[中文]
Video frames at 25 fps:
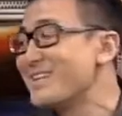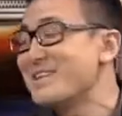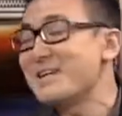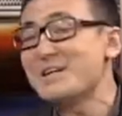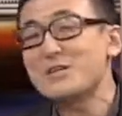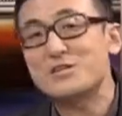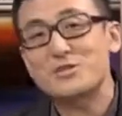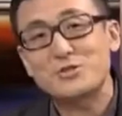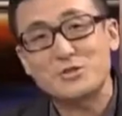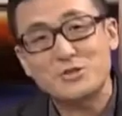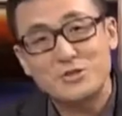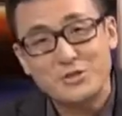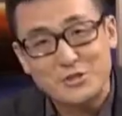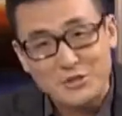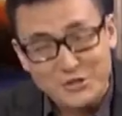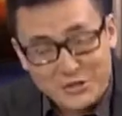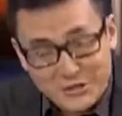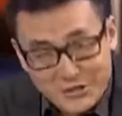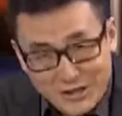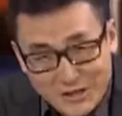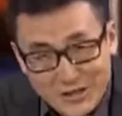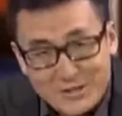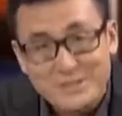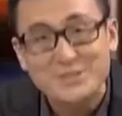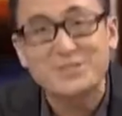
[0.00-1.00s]
也只是
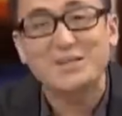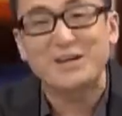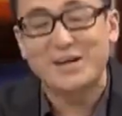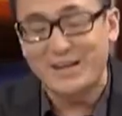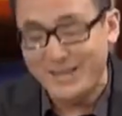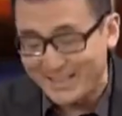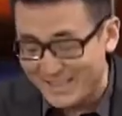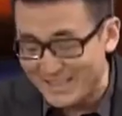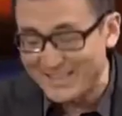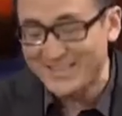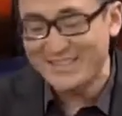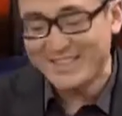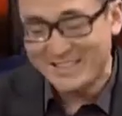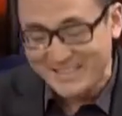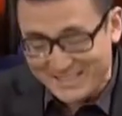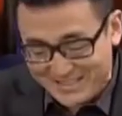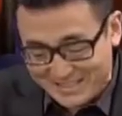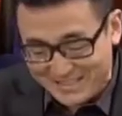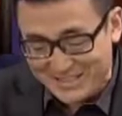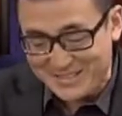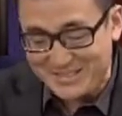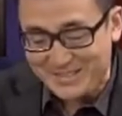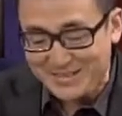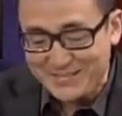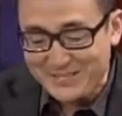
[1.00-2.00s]
看起来，也
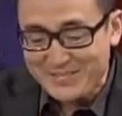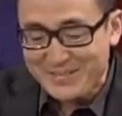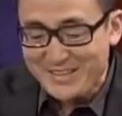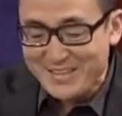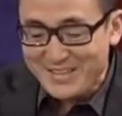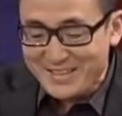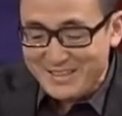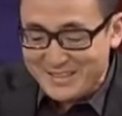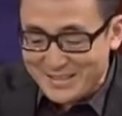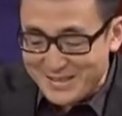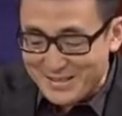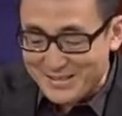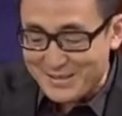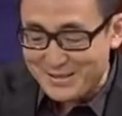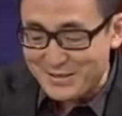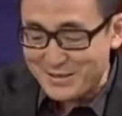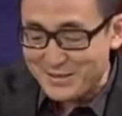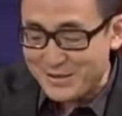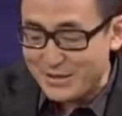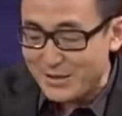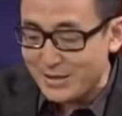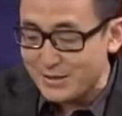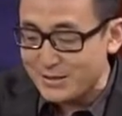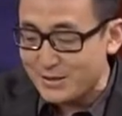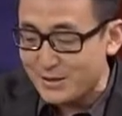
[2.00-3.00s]
只是也只是
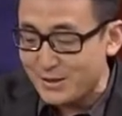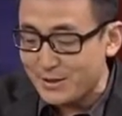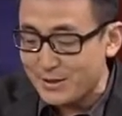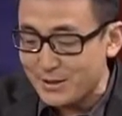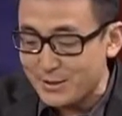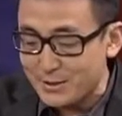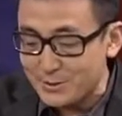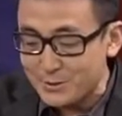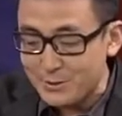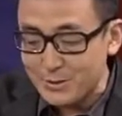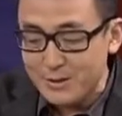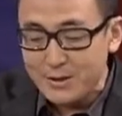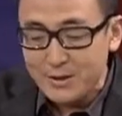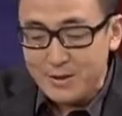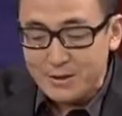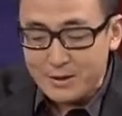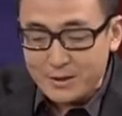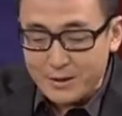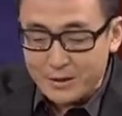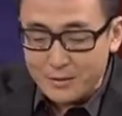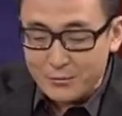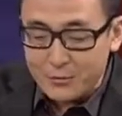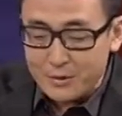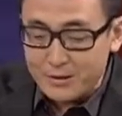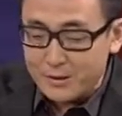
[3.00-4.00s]
看起来。他说，
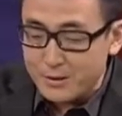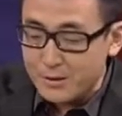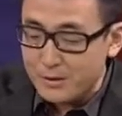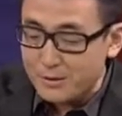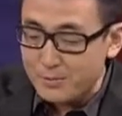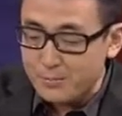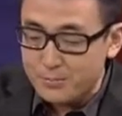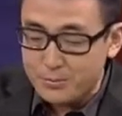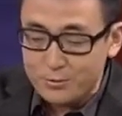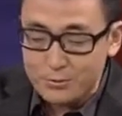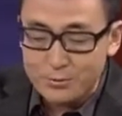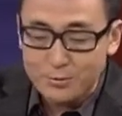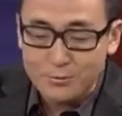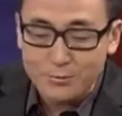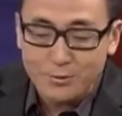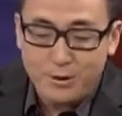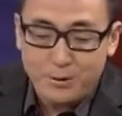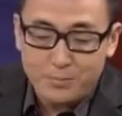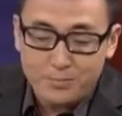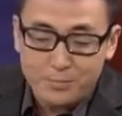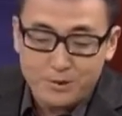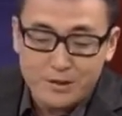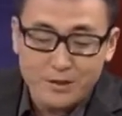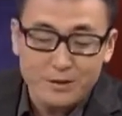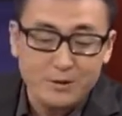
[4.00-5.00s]
连我那个普通话
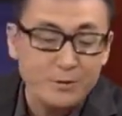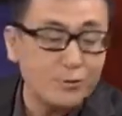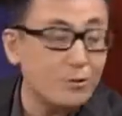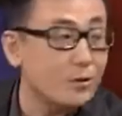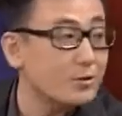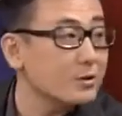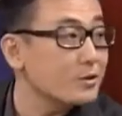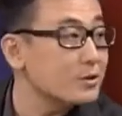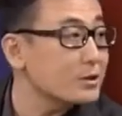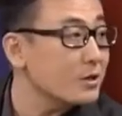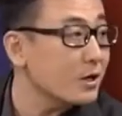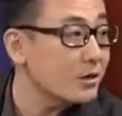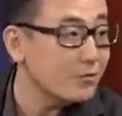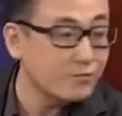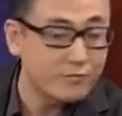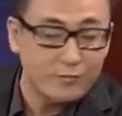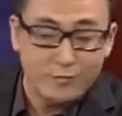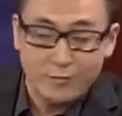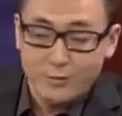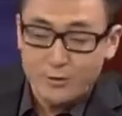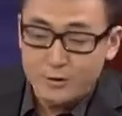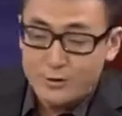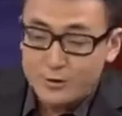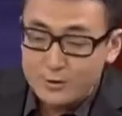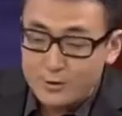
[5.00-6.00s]
不灵光的丈
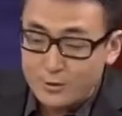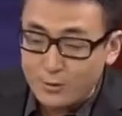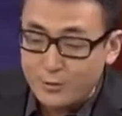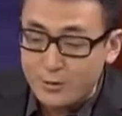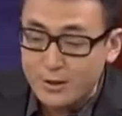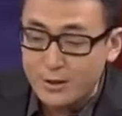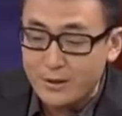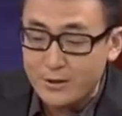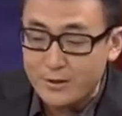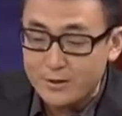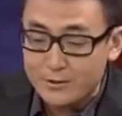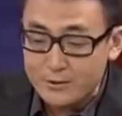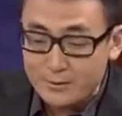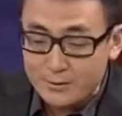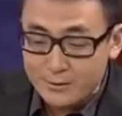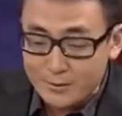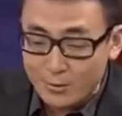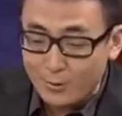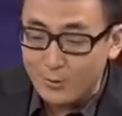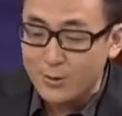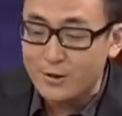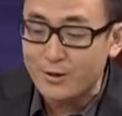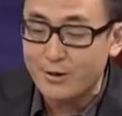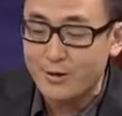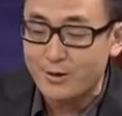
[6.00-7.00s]
夫都给
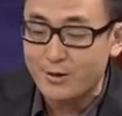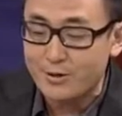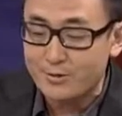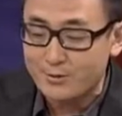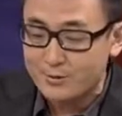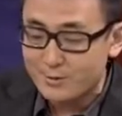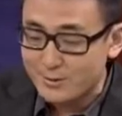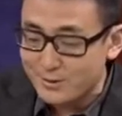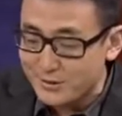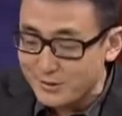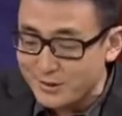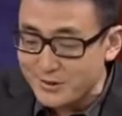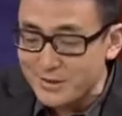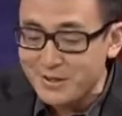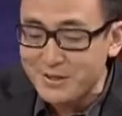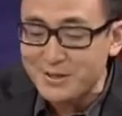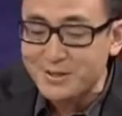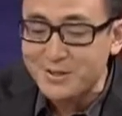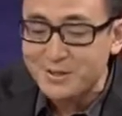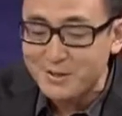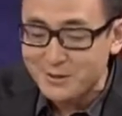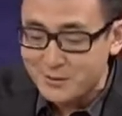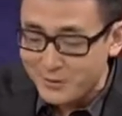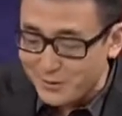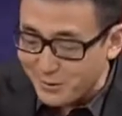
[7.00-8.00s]
逗乐了，说你
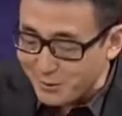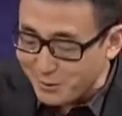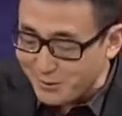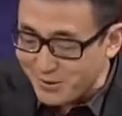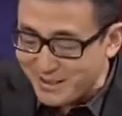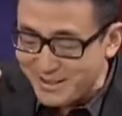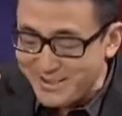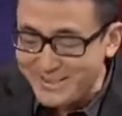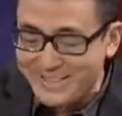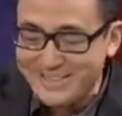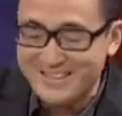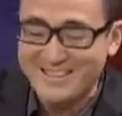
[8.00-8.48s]
OK 的，